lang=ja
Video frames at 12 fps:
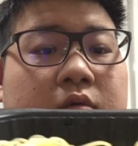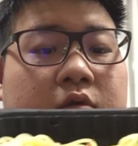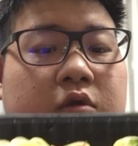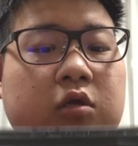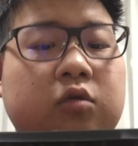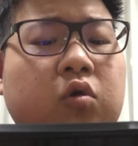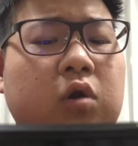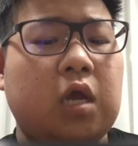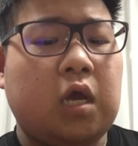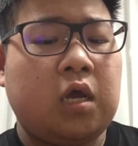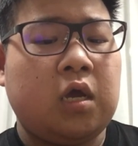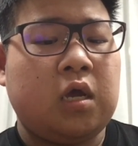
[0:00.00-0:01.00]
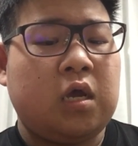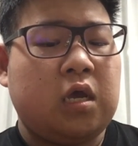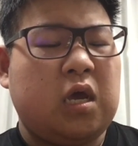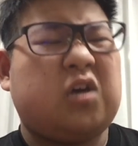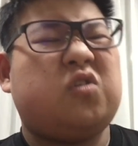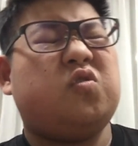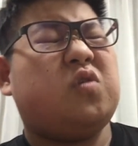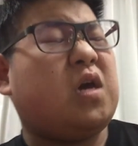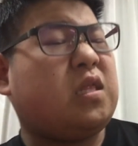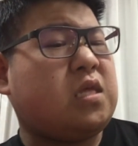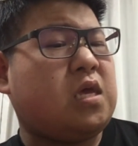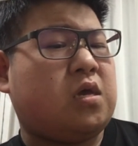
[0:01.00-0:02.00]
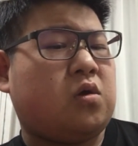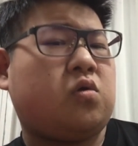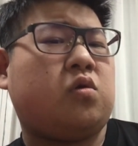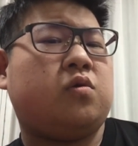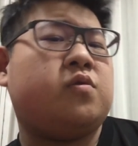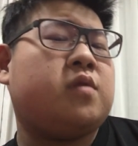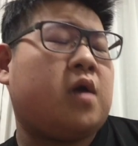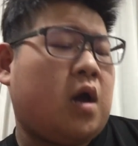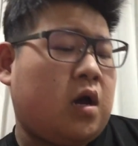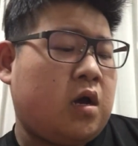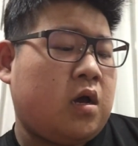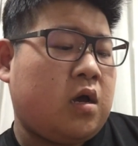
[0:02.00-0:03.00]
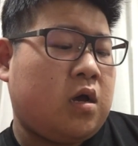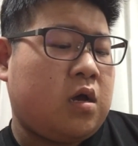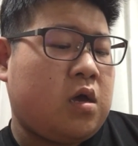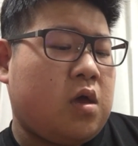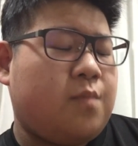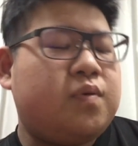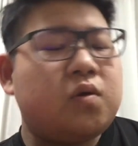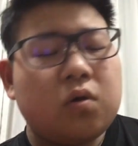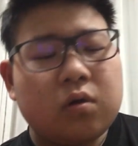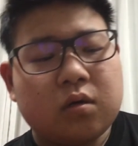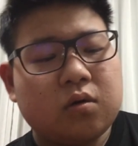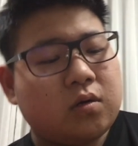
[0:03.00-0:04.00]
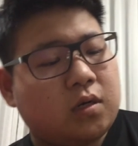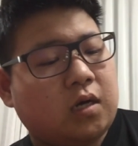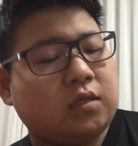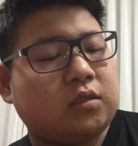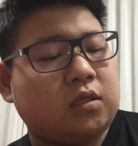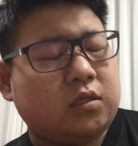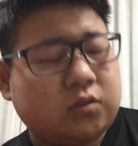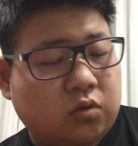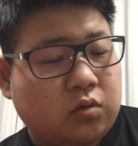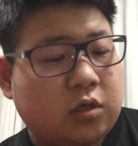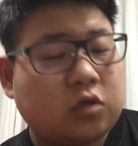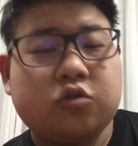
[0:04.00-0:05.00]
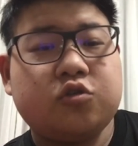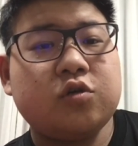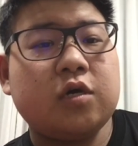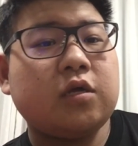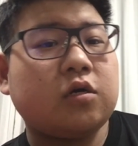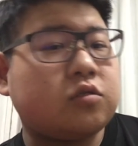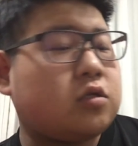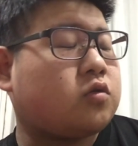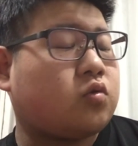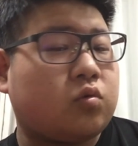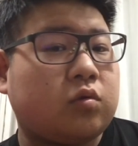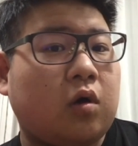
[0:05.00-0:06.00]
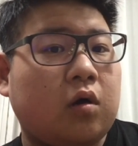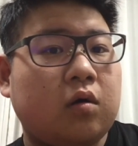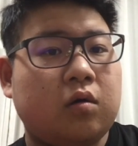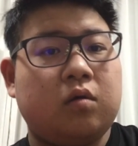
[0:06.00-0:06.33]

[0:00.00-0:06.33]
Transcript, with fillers: え、何これえ、食えねえよ、こんなん。え、ブロッコリー入ってんでしょえ、食えなくね、そんなん。